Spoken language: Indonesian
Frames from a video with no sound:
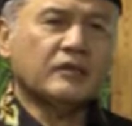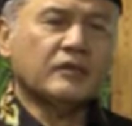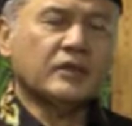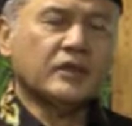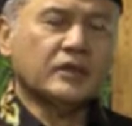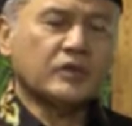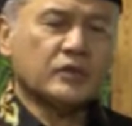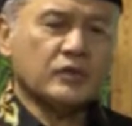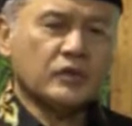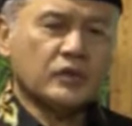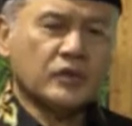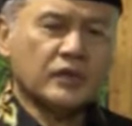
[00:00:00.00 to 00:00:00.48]

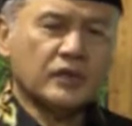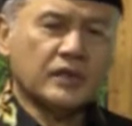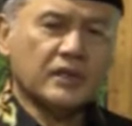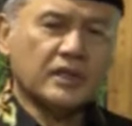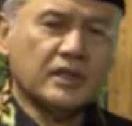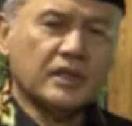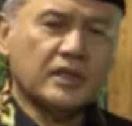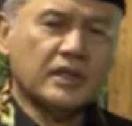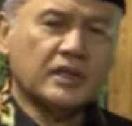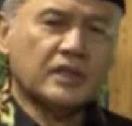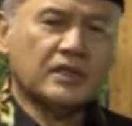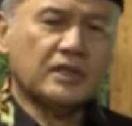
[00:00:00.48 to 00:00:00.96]
lalu diskusi
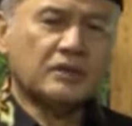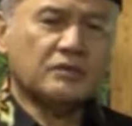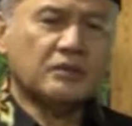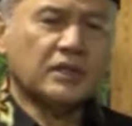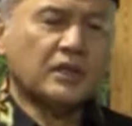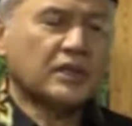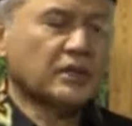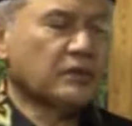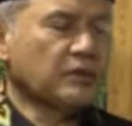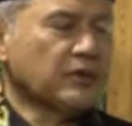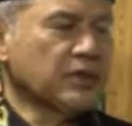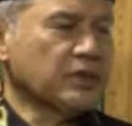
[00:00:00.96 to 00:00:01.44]
dengan
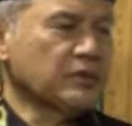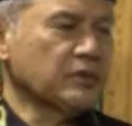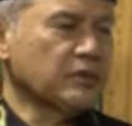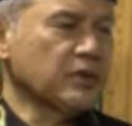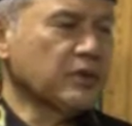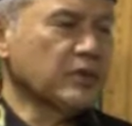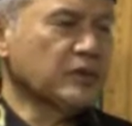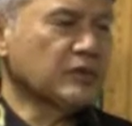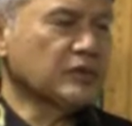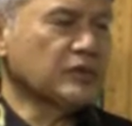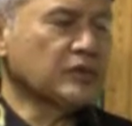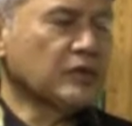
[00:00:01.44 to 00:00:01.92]
teman-teman di
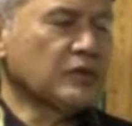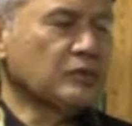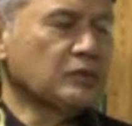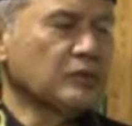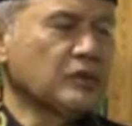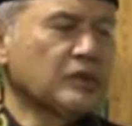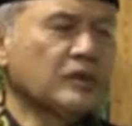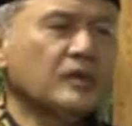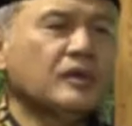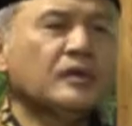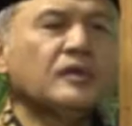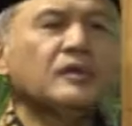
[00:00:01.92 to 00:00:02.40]
Budi
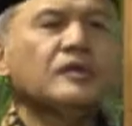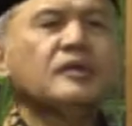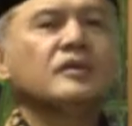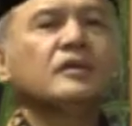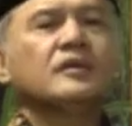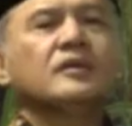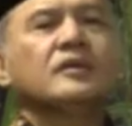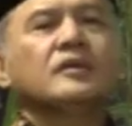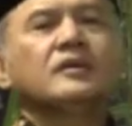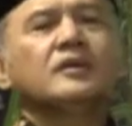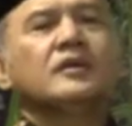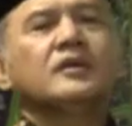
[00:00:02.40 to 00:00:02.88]
Utomo,
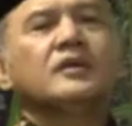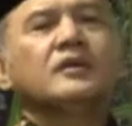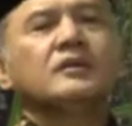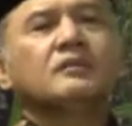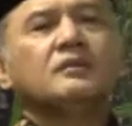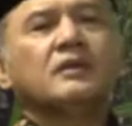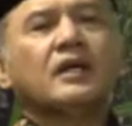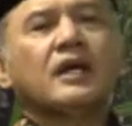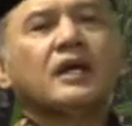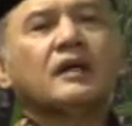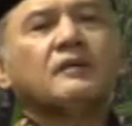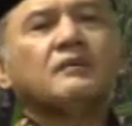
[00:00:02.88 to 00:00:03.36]

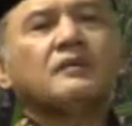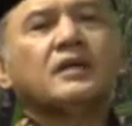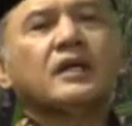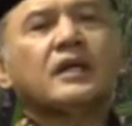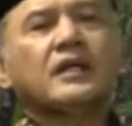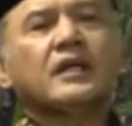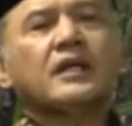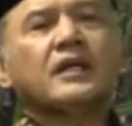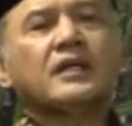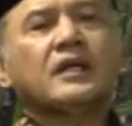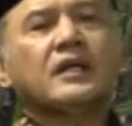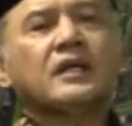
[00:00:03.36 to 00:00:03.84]
maka
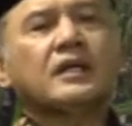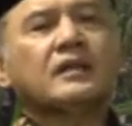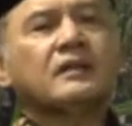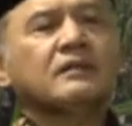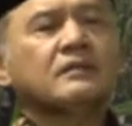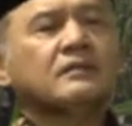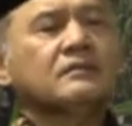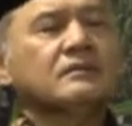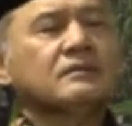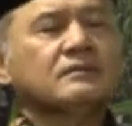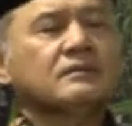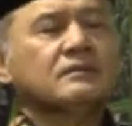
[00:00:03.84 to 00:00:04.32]

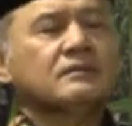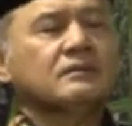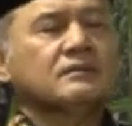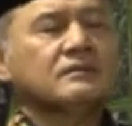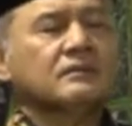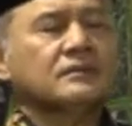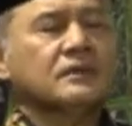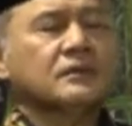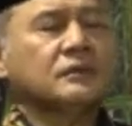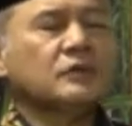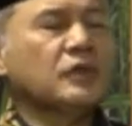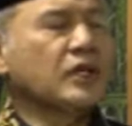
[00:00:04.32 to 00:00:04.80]
melahirkan
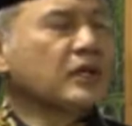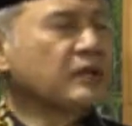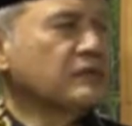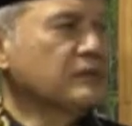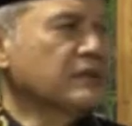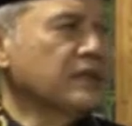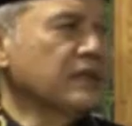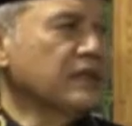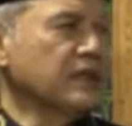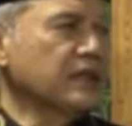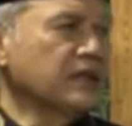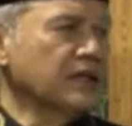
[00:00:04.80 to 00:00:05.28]

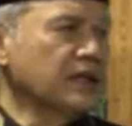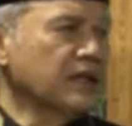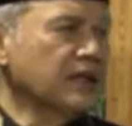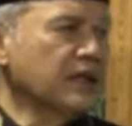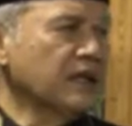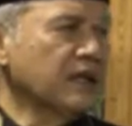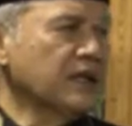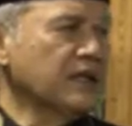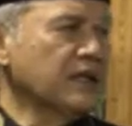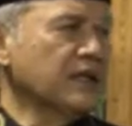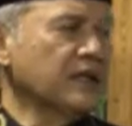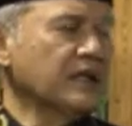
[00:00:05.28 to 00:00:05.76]

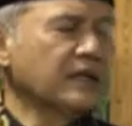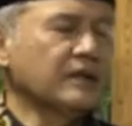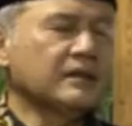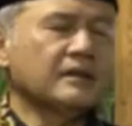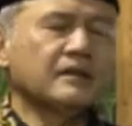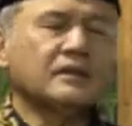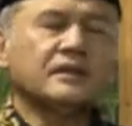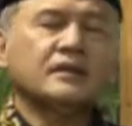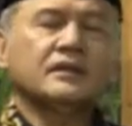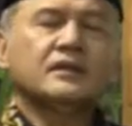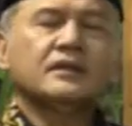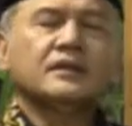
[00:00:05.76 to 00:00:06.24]
Muhammadiyah.
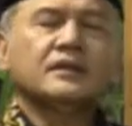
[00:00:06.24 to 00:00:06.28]
Dan